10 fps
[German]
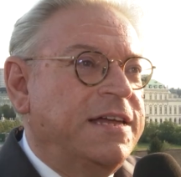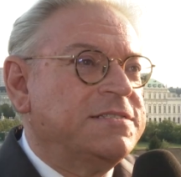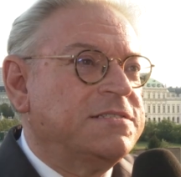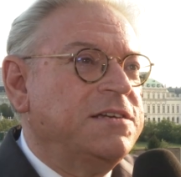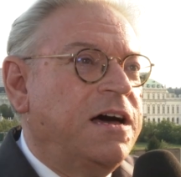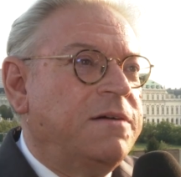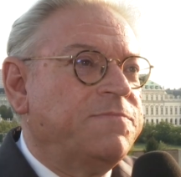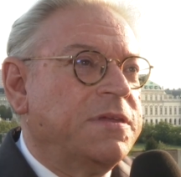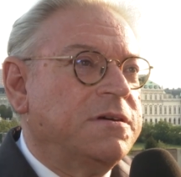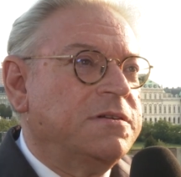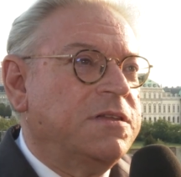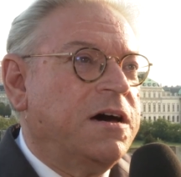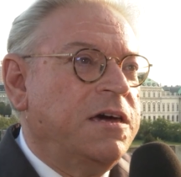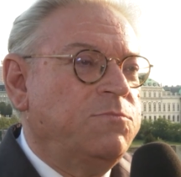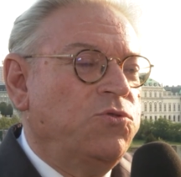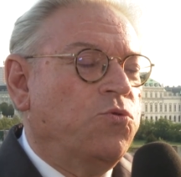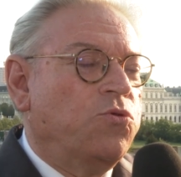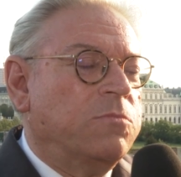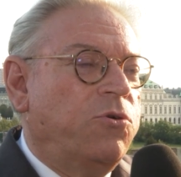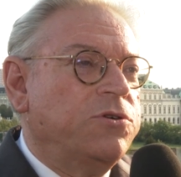letzten Jahr äh, drei
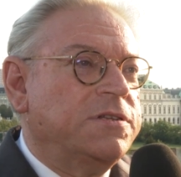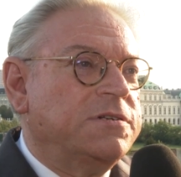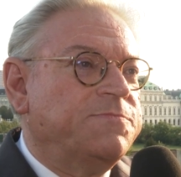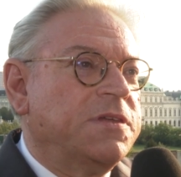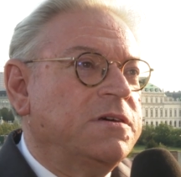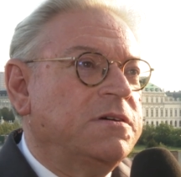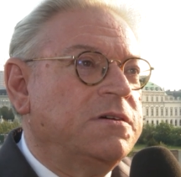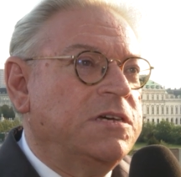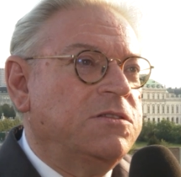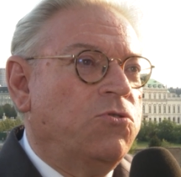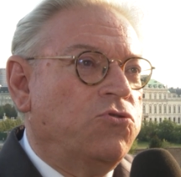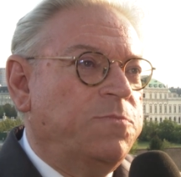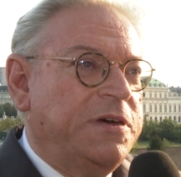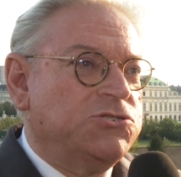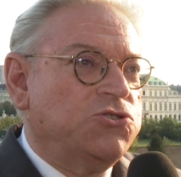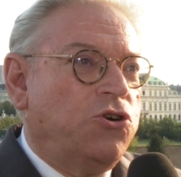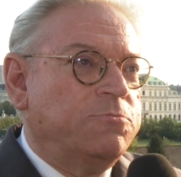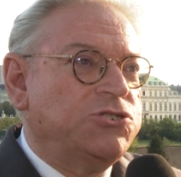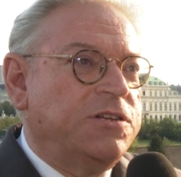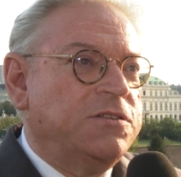Bürogebäude äh, in europäischen
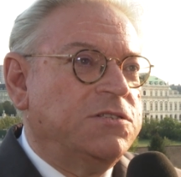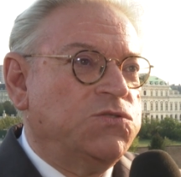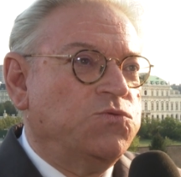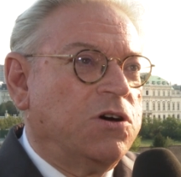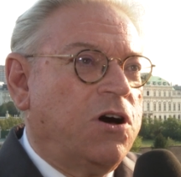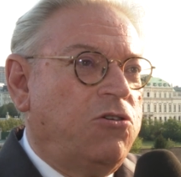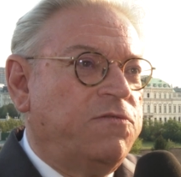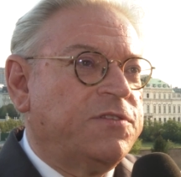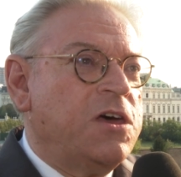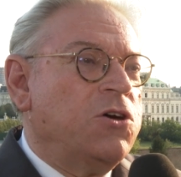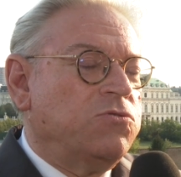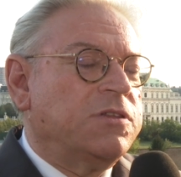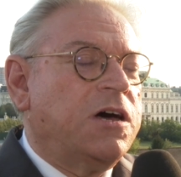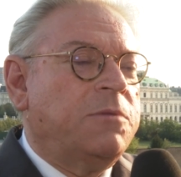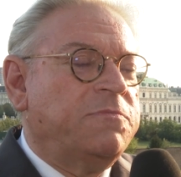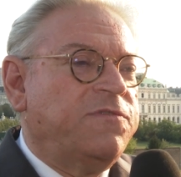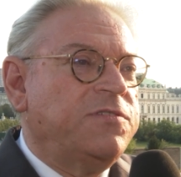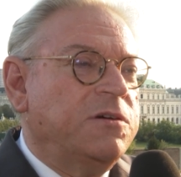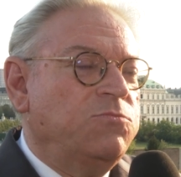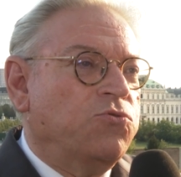Hauptstädten hinzugekauft und haben
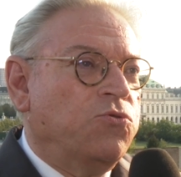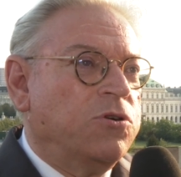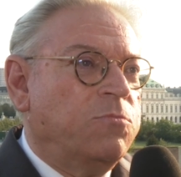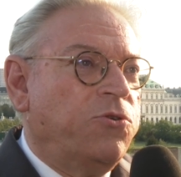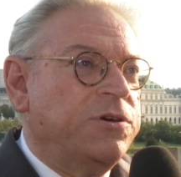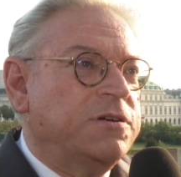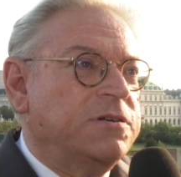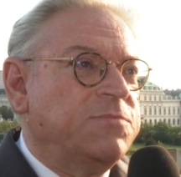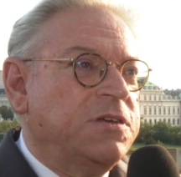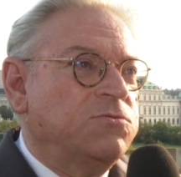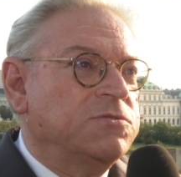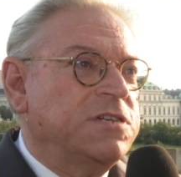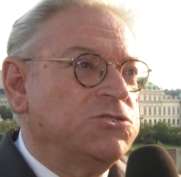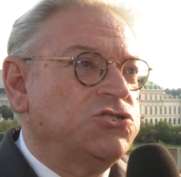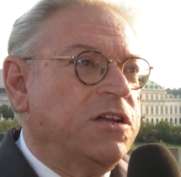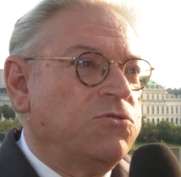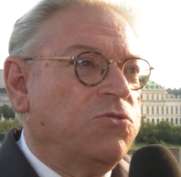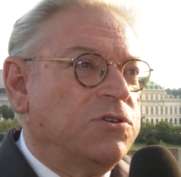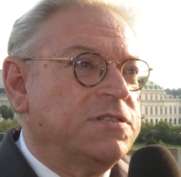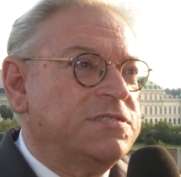vier Bürogebäude in unseren
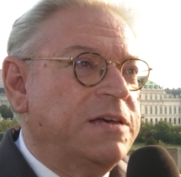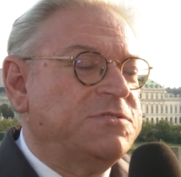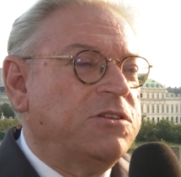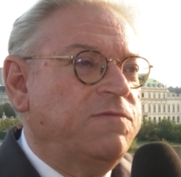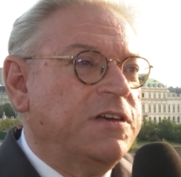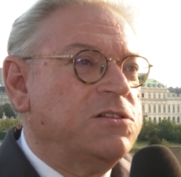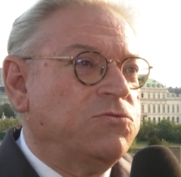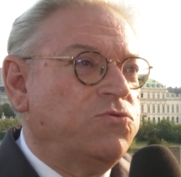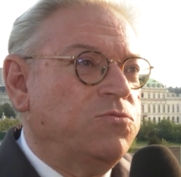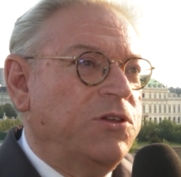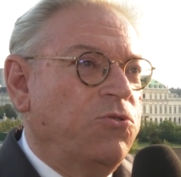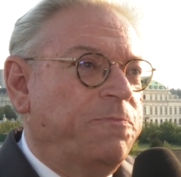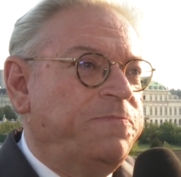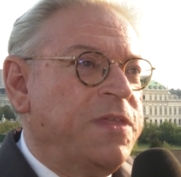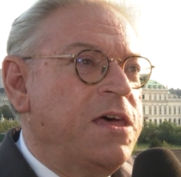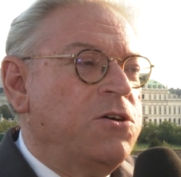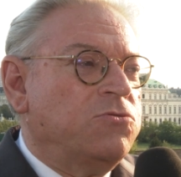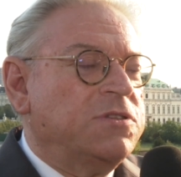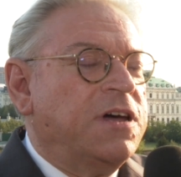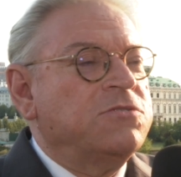Standorten selbst entwickelt und übernommen.
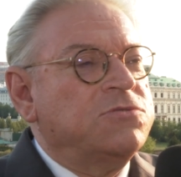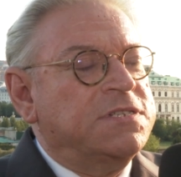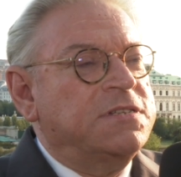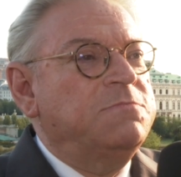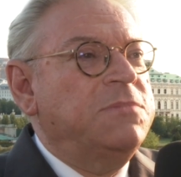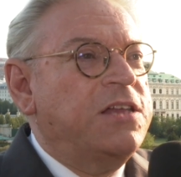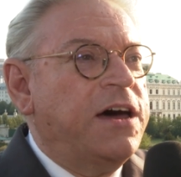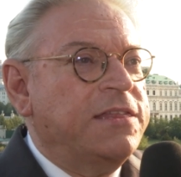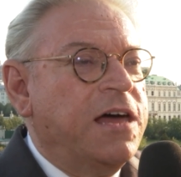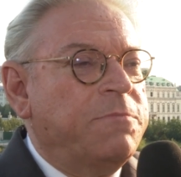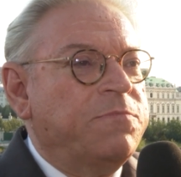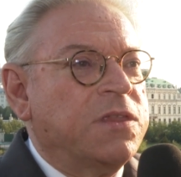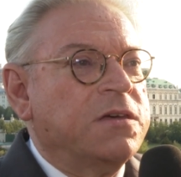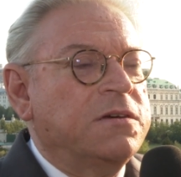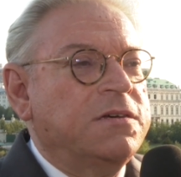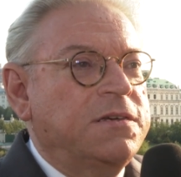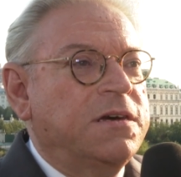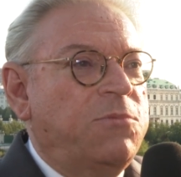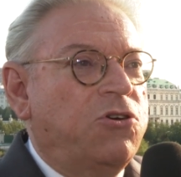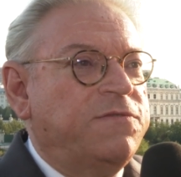Und dadurch sind die Mieteinnahmen
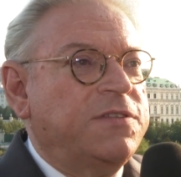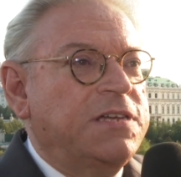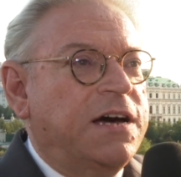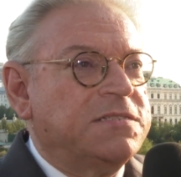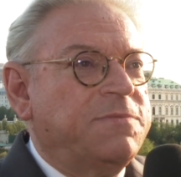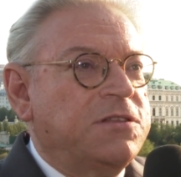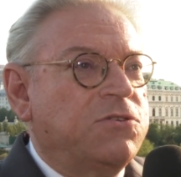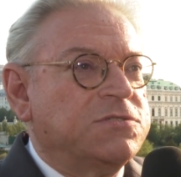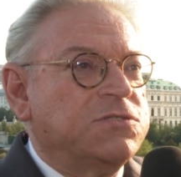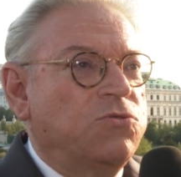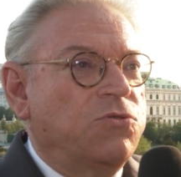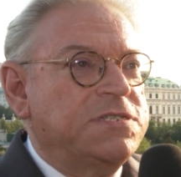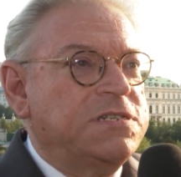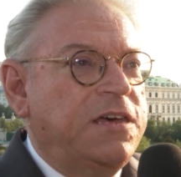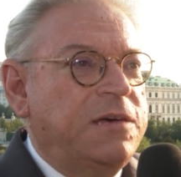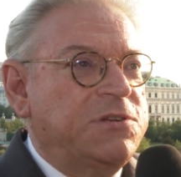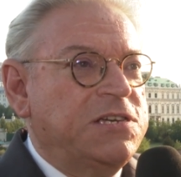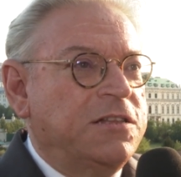hier im laufenden Jahr 2019 erheblich